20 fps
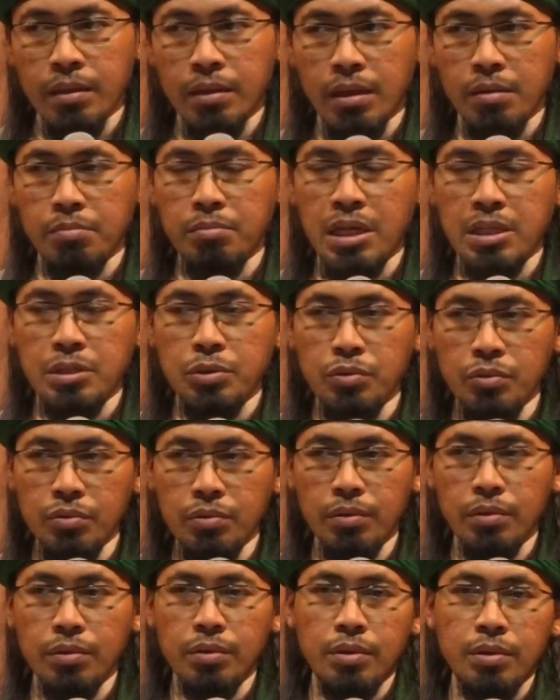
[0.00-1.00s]
Termasuk
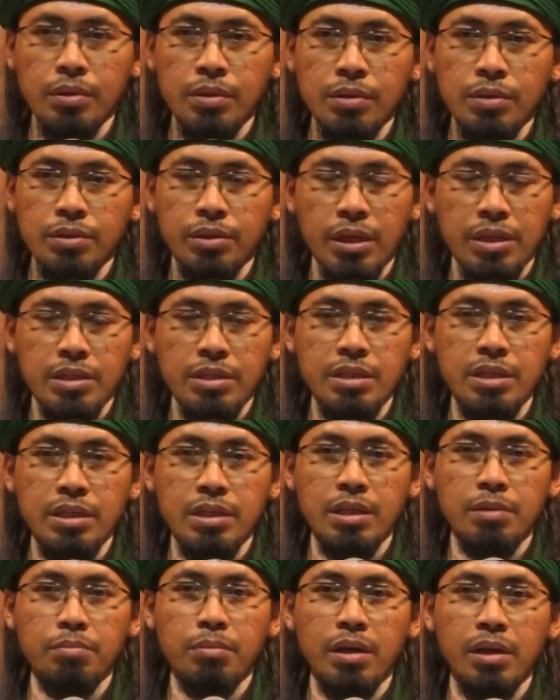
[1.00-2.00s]

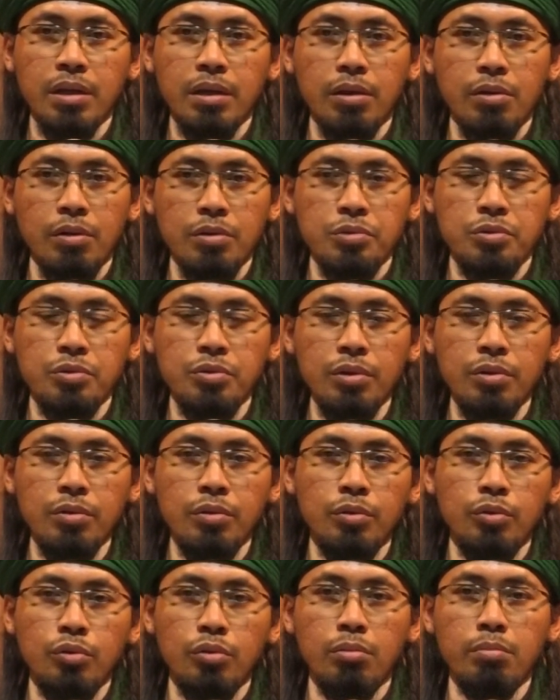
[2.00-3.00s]
janjinya baginda Rasul
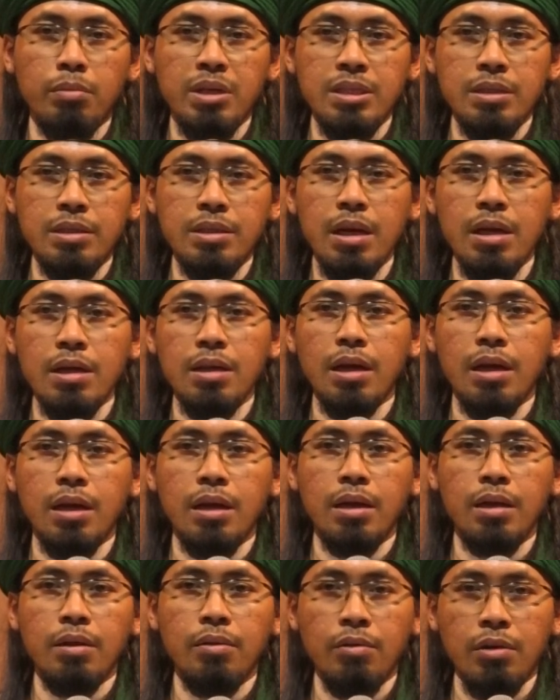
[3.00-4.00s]
untuk
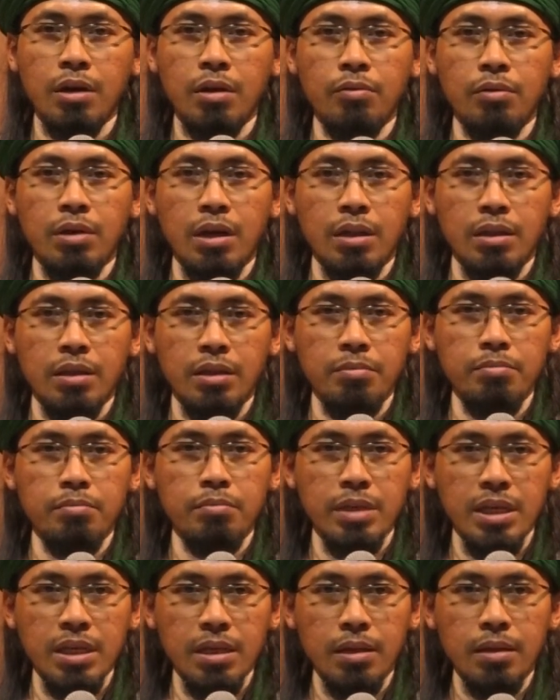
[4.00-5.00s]
menjaga orang-orang
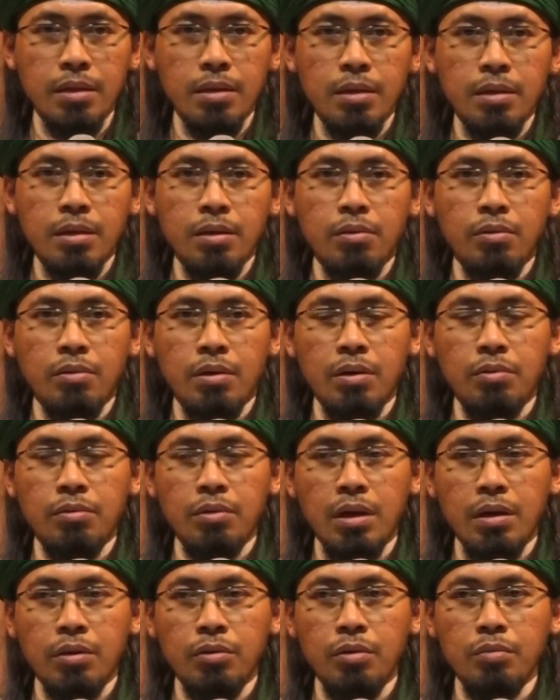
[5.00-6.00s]
zimmi,
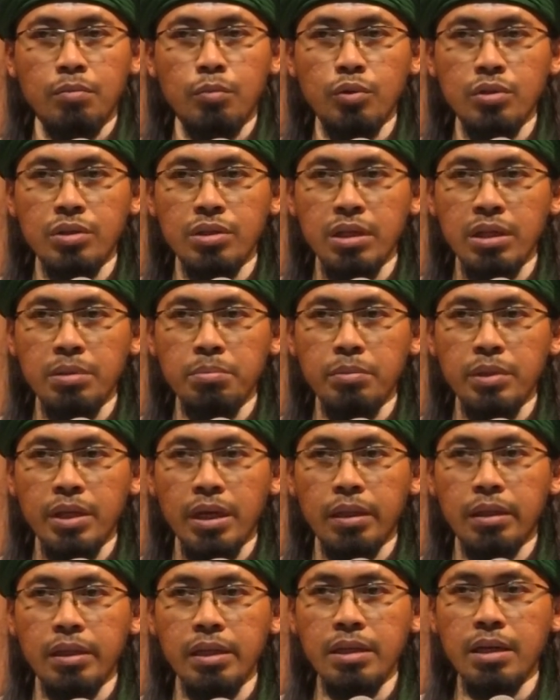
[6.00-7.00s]
orang-orang non-muslim
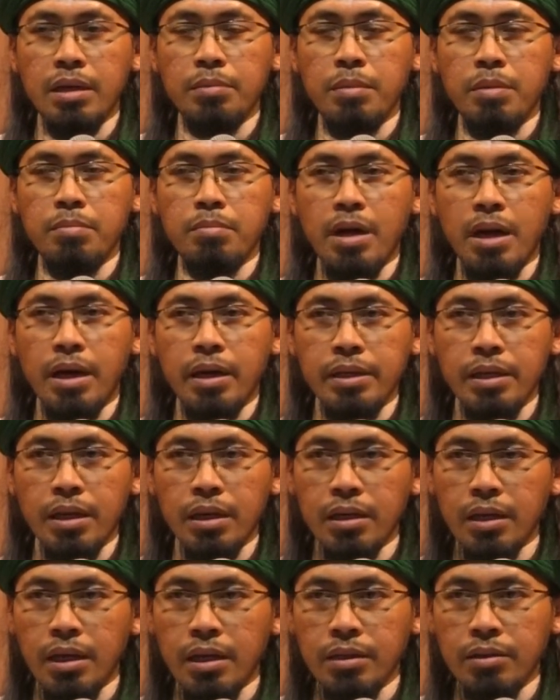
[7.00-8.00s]
yang tidak
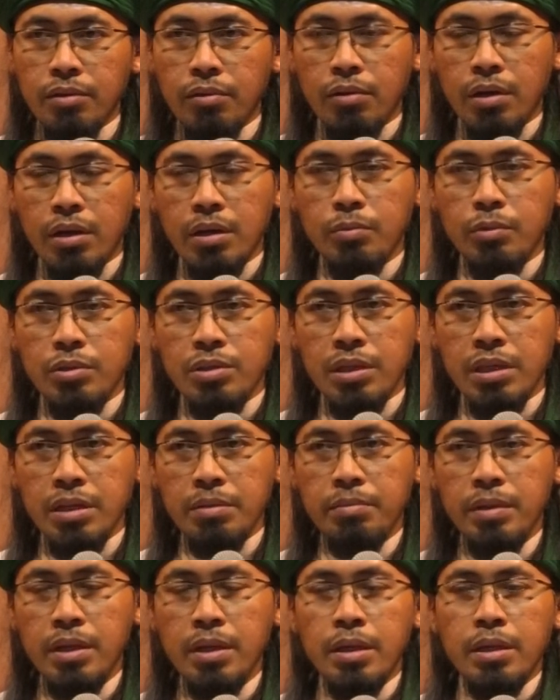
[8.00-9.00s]
membahayakan orang
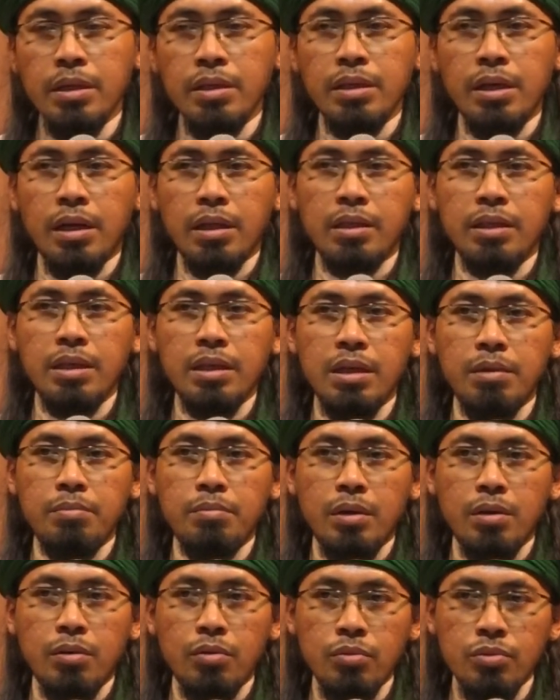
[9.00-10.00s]
muslim, yang tidak
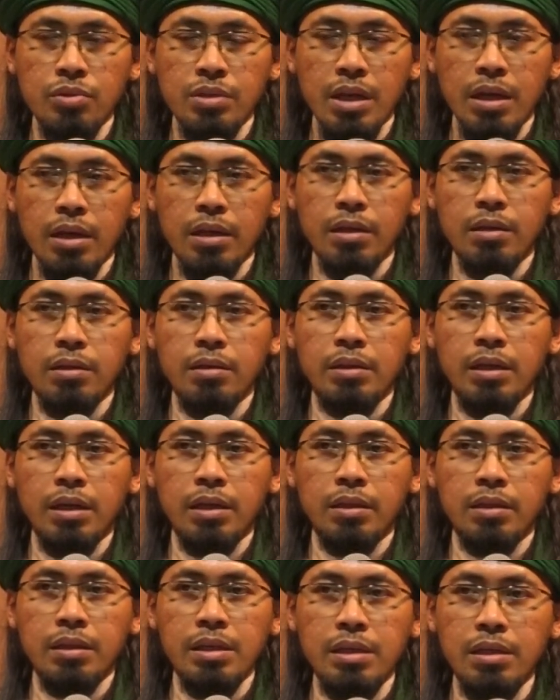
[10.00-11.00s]
merusak,
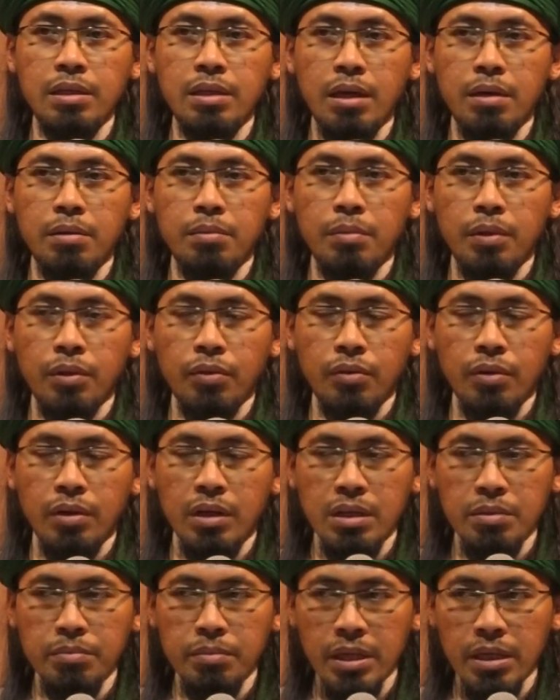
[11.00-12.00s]
yang tidak
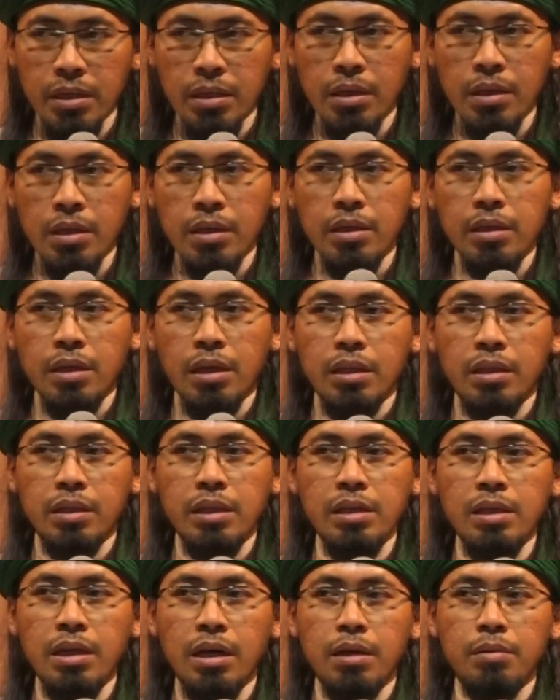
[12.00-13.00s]
menzalimi, yang
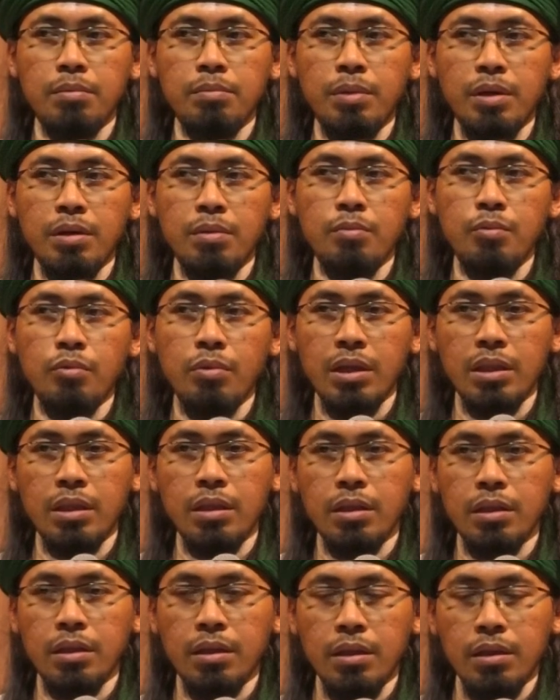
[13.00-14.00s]
tidak
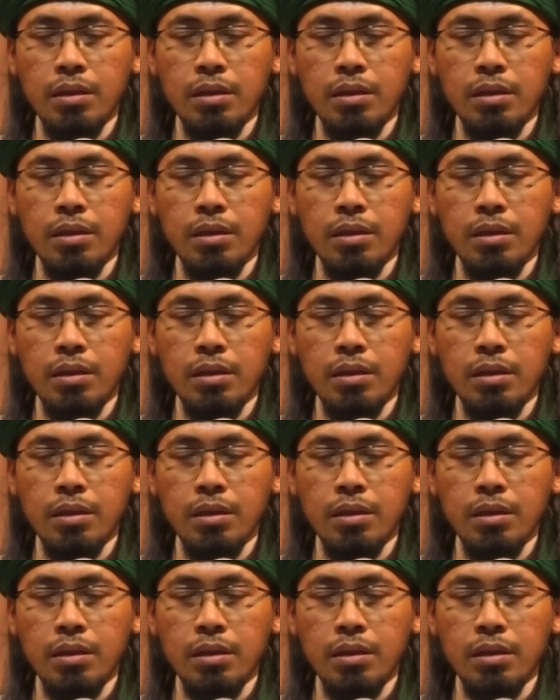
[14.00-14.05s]
berbuat